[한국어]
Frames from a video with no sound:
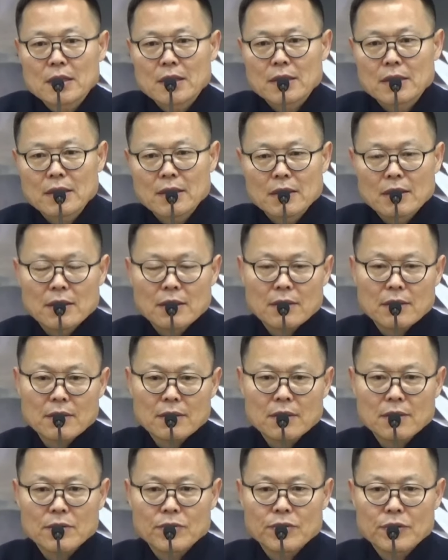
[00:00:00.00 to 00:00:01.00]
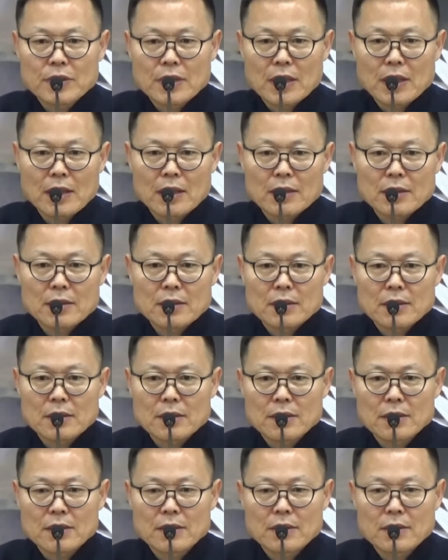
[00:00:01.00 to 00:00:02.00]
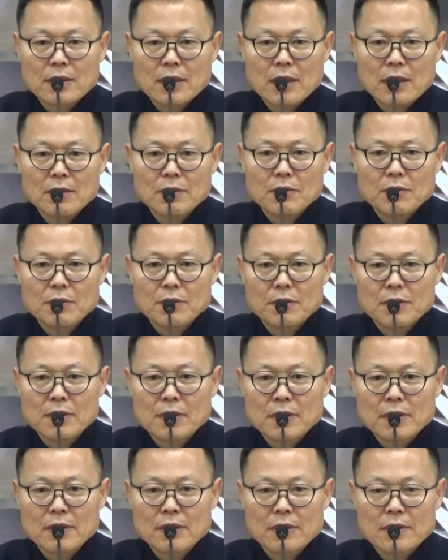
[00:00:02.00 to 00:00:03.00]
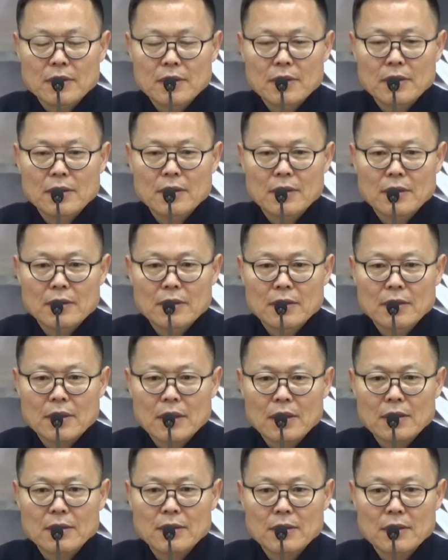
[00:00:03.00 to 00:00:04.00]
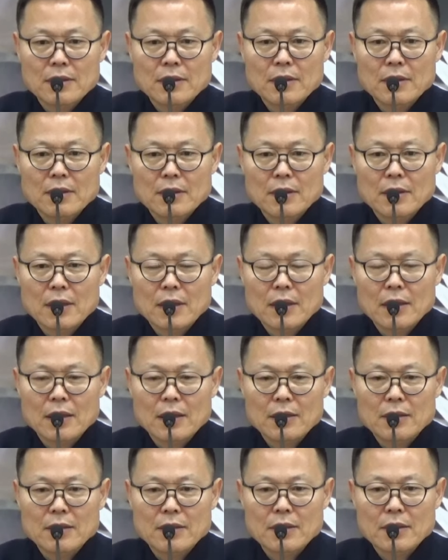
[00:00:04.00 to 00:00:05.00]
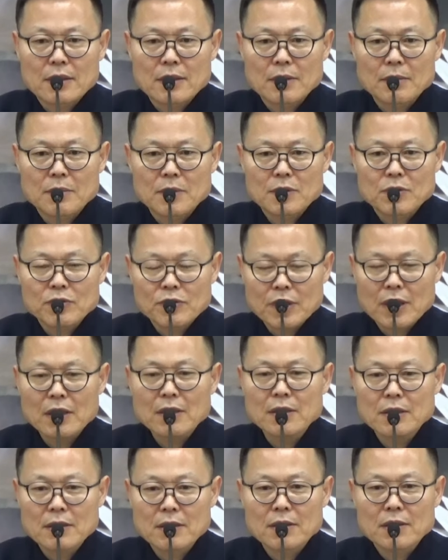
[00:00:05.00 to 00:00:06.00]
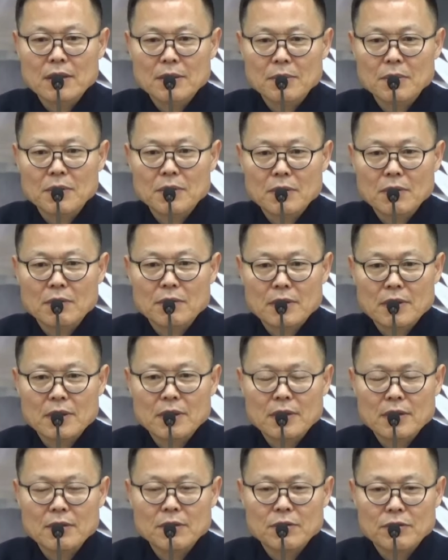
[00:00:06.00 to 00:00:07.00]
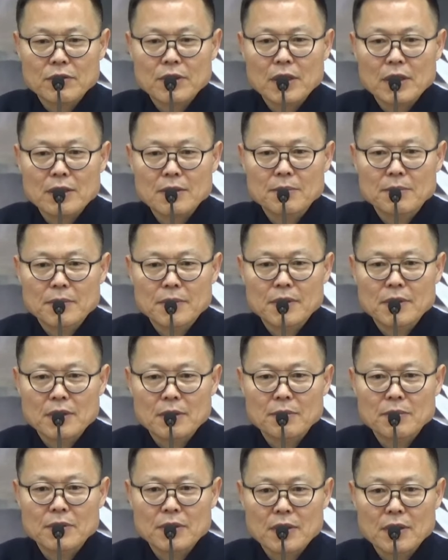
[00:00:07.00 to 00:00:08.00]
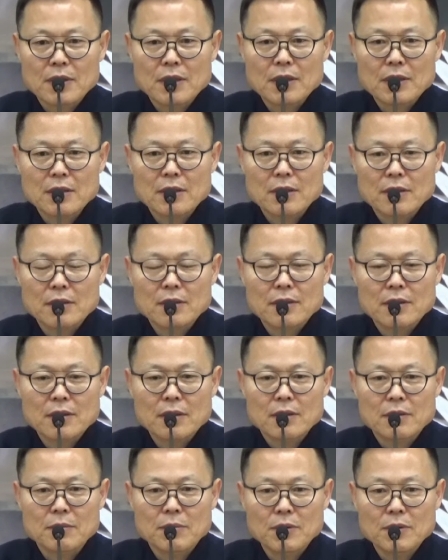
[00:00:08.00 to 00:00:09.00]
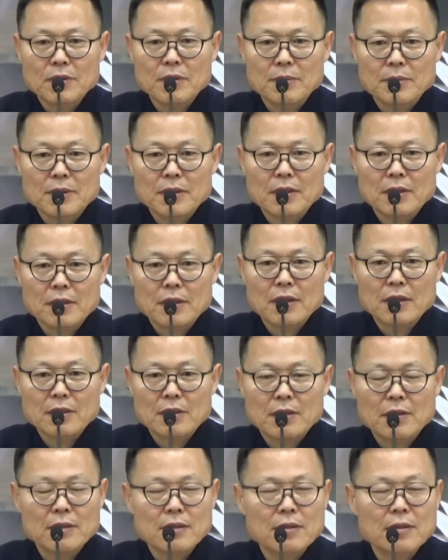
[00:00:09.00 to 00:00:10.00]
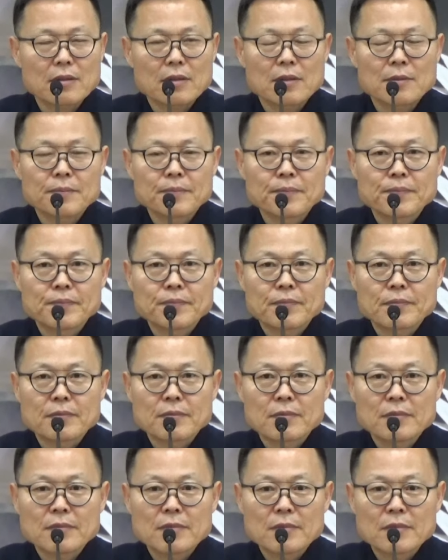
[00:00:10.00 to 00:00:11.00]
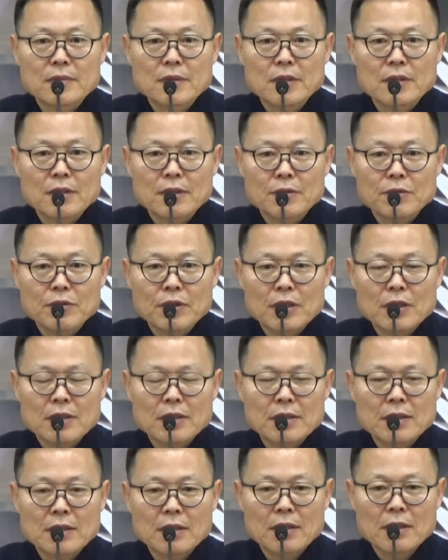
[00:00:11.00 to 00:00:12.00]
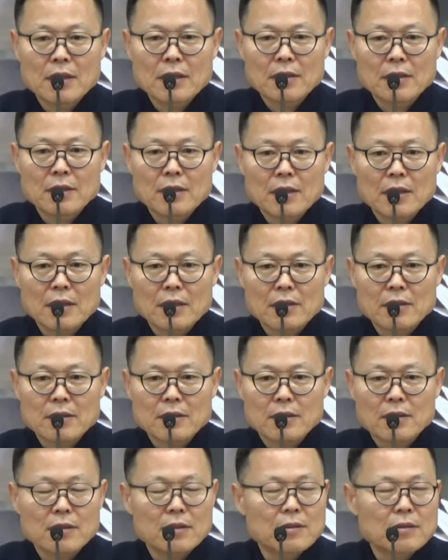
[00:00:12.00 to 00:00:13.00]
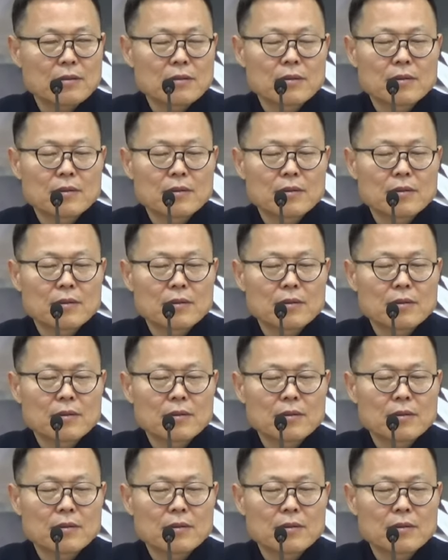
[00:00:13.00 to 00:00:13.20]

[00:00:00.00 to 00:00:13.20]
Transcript: 이제 이런 주장을 하고 있, 하는 데가 이제, 뭐 수행은 이제 보통 그렇죠. 수행은 뭐 전부 정해져 있어요. 모습이 정해져 있어. 그러니까 수행은 지켜야 될 게 있어요.